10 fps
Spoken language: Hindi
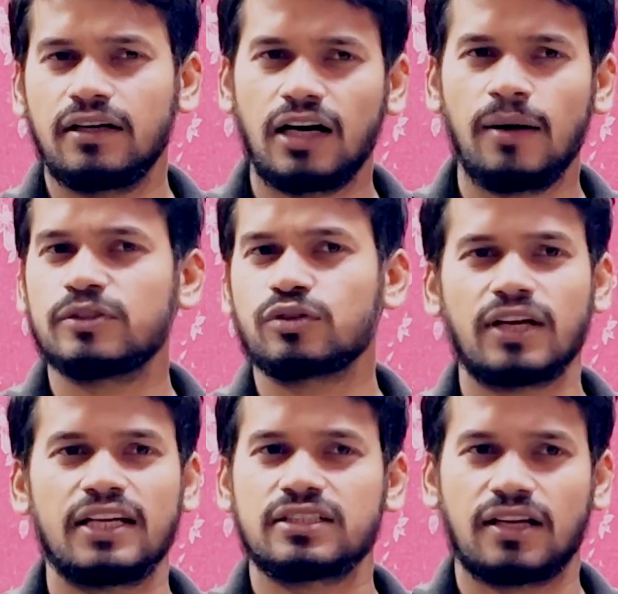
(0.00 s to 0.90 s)
हम इसको
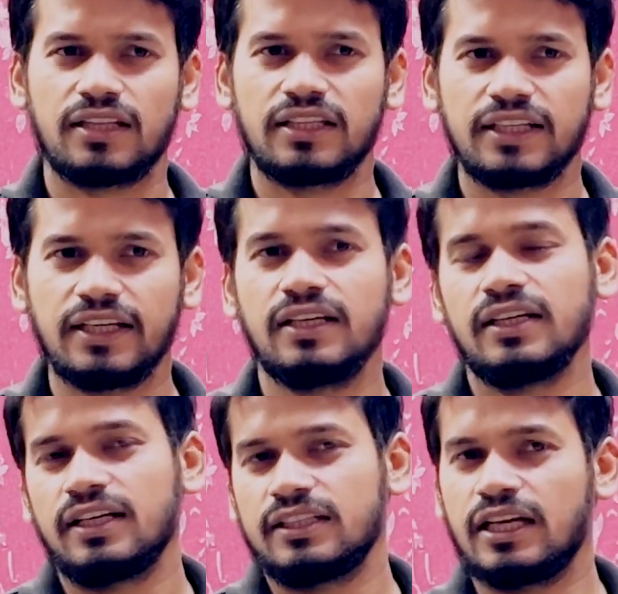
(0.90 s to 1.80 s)
कैश करा देंगे
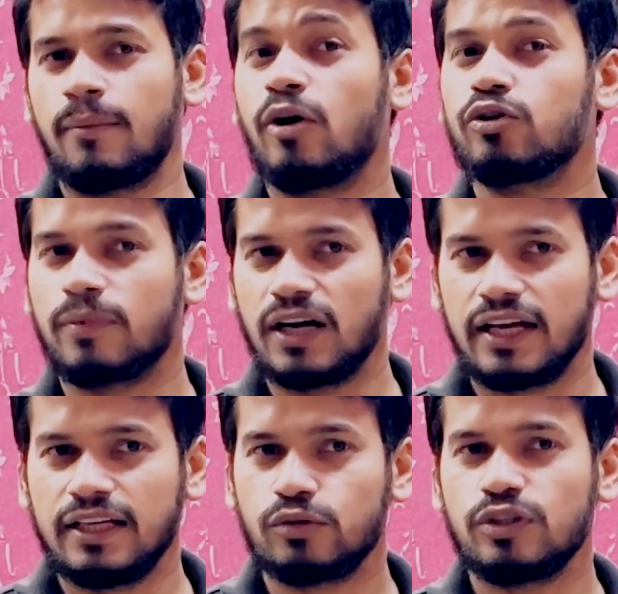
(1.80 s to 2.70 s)
ये अमाउंट बड़ा
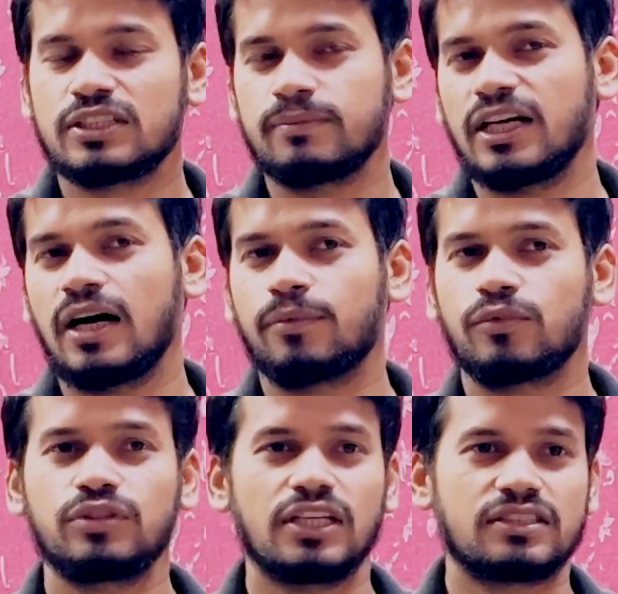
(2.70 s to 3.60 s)
है तो इसमें
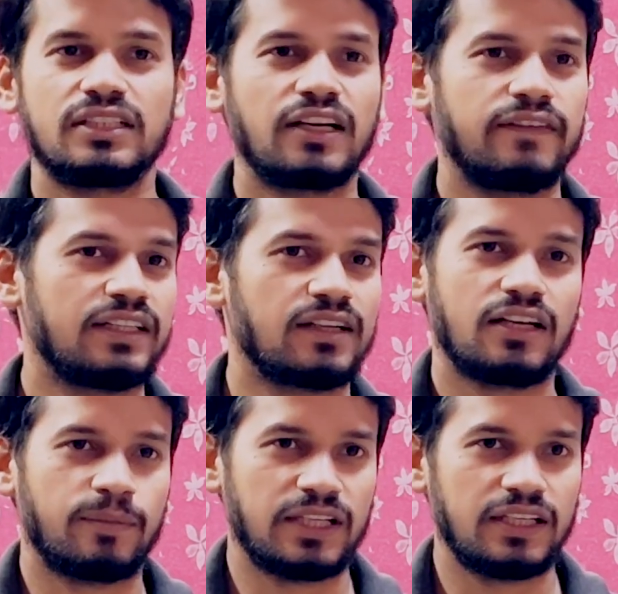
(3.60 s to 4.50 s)
आपको दस दिन का वेट
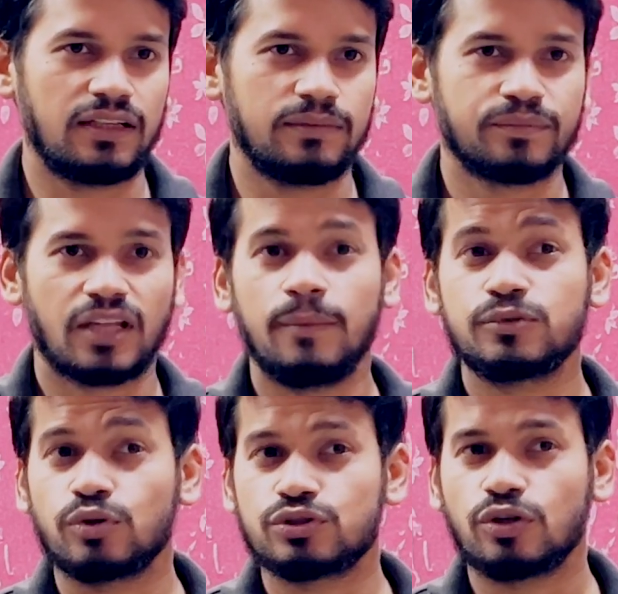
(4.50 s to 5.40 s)
करना पड़ेगा अब
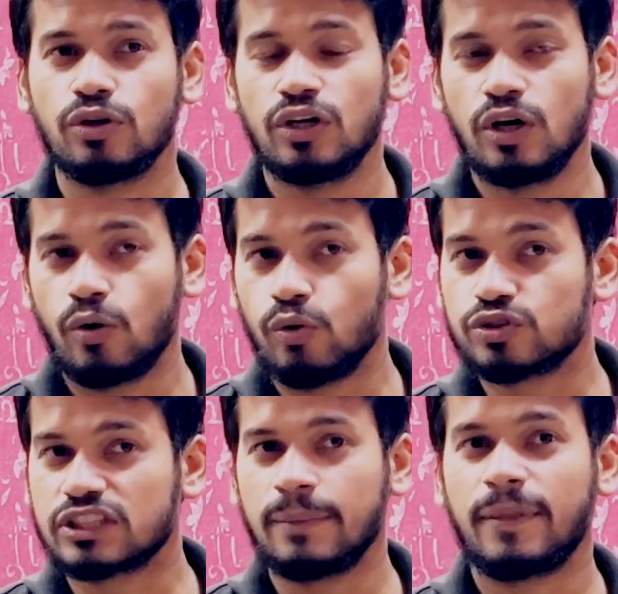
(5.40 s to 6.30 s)
सोचो
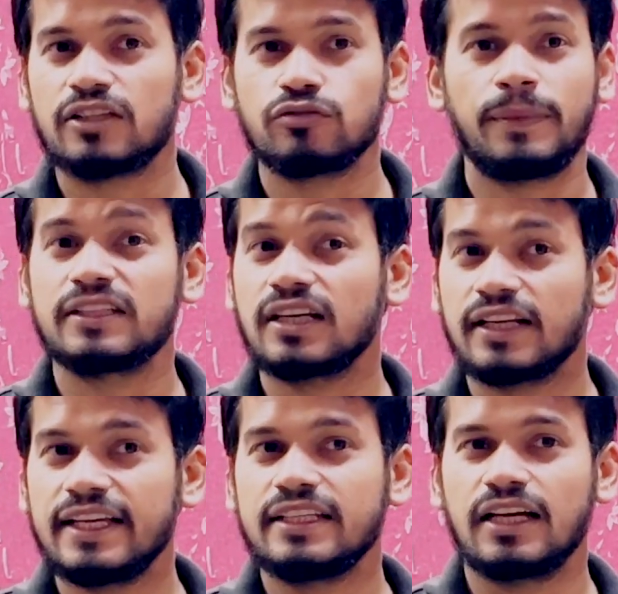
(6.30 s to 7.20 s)
उसके पास वो पैसा
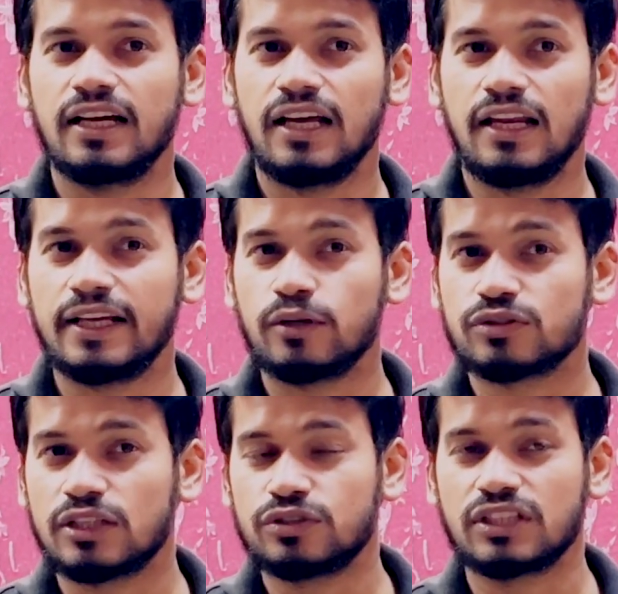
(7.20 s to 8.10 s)
नहीं है लेकिन
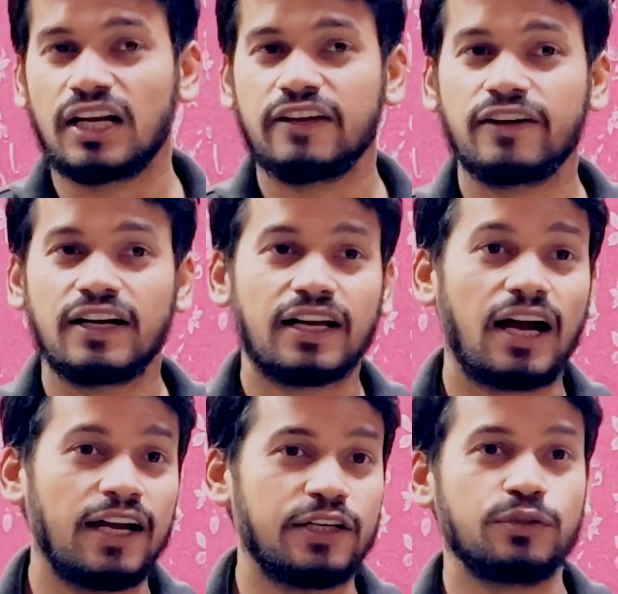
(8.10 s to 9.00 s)
उसका जो चलने फिरने
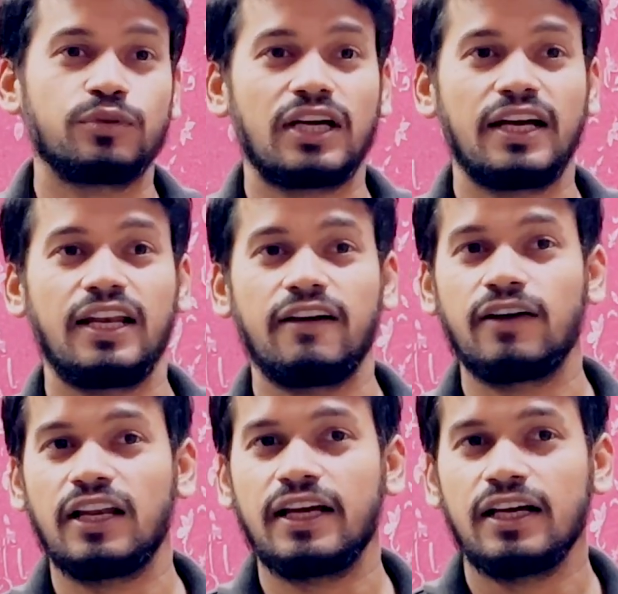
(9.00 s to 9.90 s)
का एटीट्यूड है
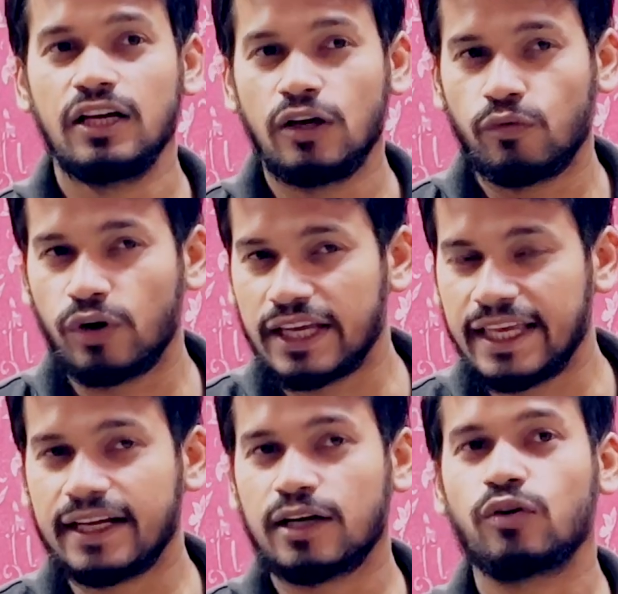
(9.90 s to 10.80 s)
लेवल है वो
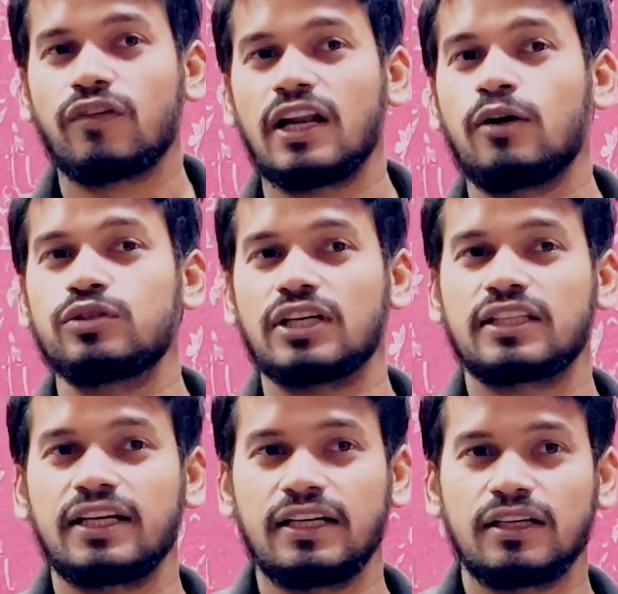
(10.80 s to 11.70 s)
एक करोड़ वाला हो
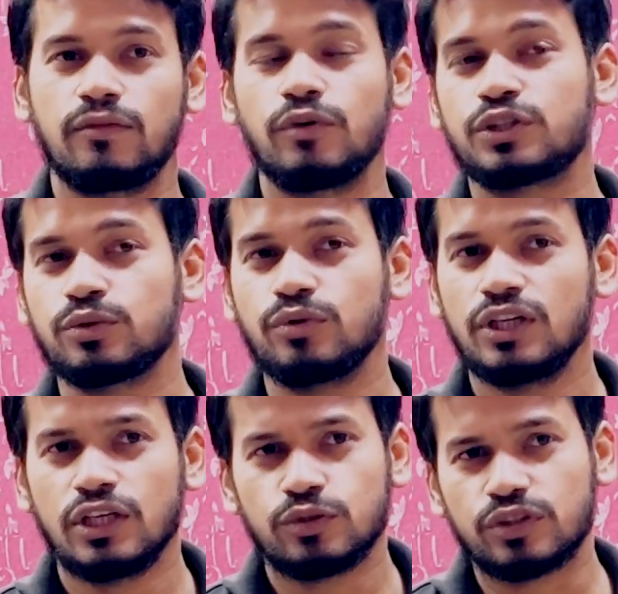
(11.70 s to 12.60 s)
जाता है वो क्यों
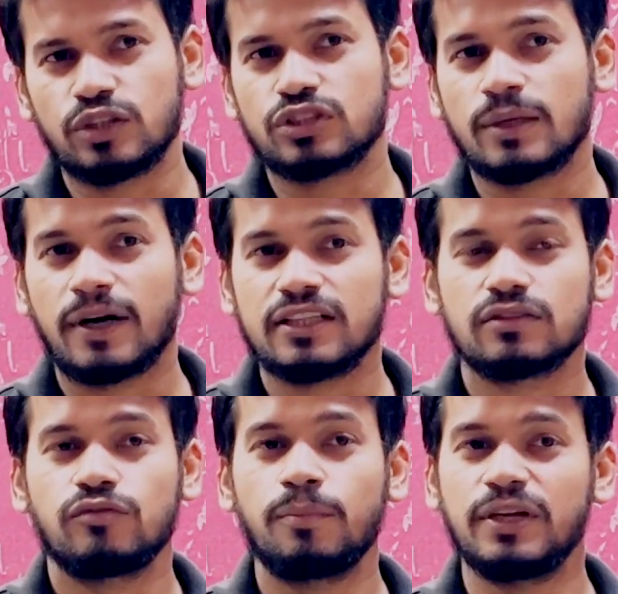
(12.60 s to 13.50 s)
क्योंकि उसके पास
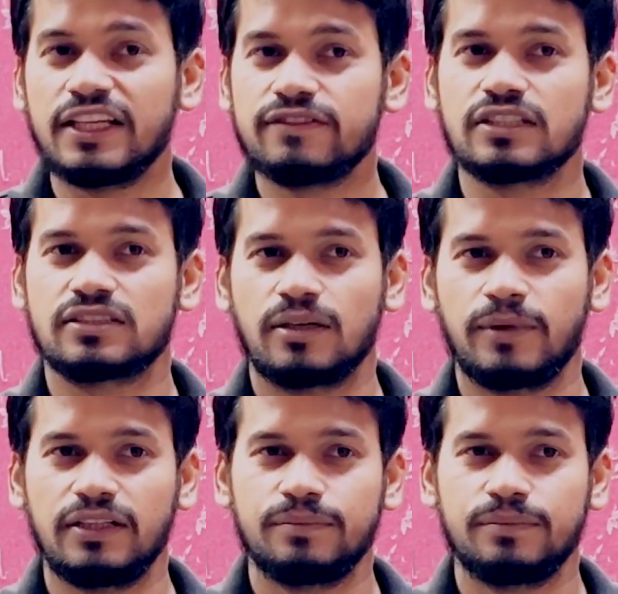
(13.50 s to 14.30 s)
वो बिलीव सिस्टम है